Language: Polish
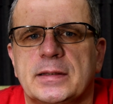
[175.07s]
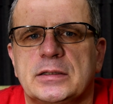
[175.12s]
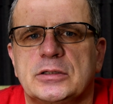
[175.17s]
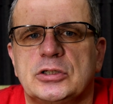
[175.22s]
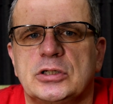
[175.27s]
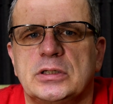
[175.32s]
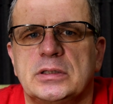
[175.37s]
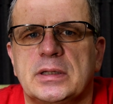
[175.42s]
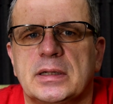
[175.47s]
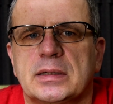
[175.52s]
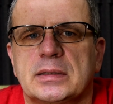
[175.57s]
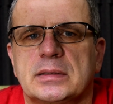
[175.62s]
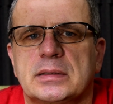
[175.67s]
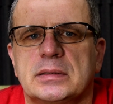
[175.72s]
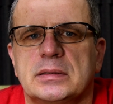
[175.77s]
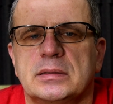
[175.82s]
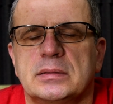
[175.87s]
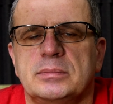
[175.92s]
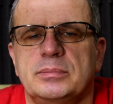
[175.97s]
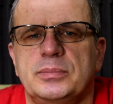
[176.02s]
Czyli
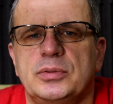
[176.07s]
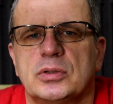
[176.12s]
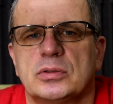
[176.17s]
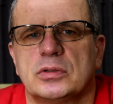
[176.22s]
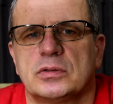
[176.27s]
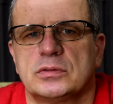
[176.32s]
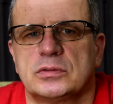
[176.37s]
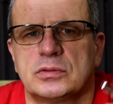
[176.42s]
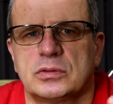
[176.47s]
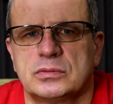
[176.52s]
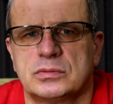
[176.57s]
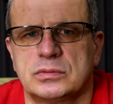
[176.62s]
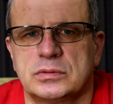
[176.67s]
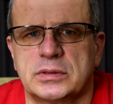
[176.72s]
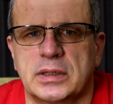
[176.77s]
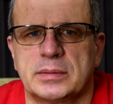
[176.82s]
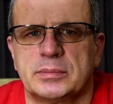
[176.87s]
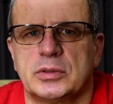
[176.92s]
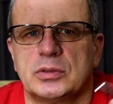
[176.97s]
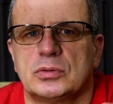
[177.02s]
tak, biorąc to
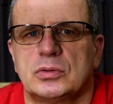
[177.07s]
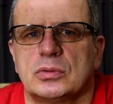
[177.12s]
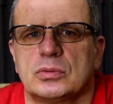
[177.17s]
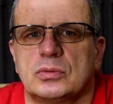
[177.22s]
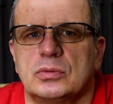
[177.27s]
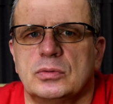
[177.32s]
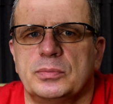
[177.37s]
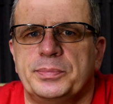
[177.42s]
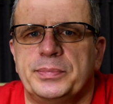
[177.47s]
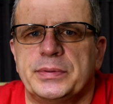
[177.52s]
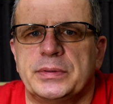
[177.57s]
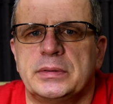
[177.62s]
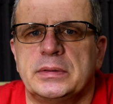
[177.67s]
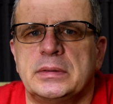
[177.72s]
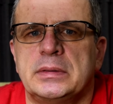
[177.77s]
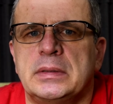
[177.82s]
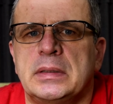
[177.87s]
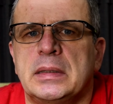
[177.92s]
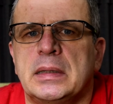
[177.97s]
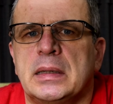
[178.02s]
cuzamen do
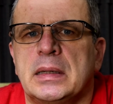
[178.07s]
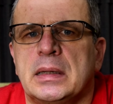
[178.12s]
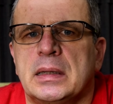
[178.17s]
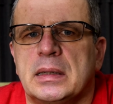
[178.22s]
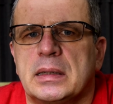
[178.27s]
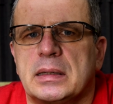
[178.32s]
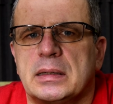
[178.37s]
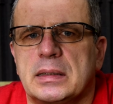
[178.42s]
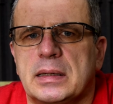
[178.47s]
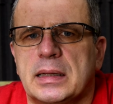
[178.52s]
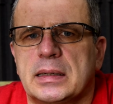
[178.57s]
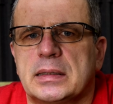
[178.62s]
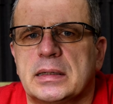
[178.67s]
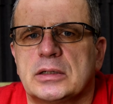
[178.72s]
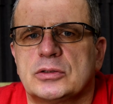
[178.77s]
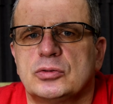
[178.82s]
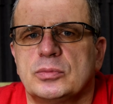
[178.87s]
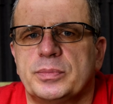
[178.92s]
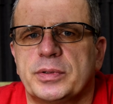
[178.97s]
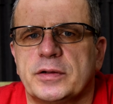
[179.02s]
kupy,
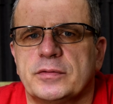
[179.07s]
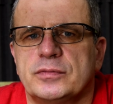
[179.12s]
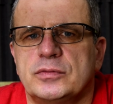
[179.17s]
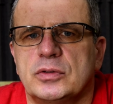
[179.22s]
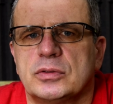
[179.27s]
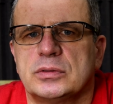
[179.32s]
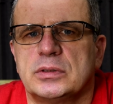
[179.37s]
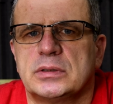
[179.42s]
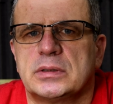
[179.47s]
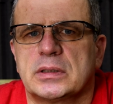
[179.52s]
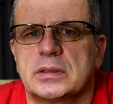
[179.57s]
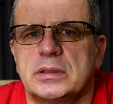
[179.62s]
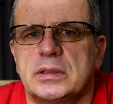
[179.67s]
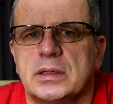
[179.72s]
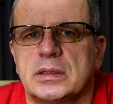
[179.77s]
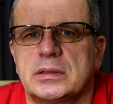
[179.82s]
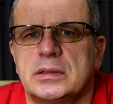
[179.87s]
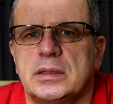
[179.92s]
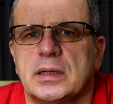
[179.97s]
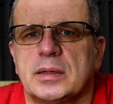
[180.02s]
lekarz uprawniony, taki
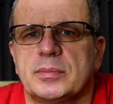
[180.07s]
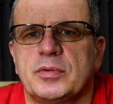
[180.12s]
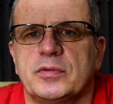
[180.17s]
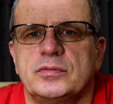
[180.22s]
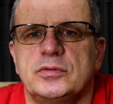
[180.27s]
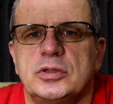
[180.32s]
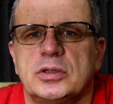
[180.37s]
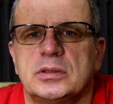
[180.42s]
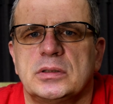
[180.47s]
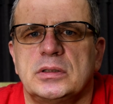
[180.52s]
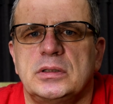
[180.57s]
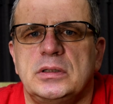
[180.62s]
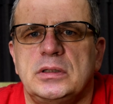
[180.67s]
jak ja, powinien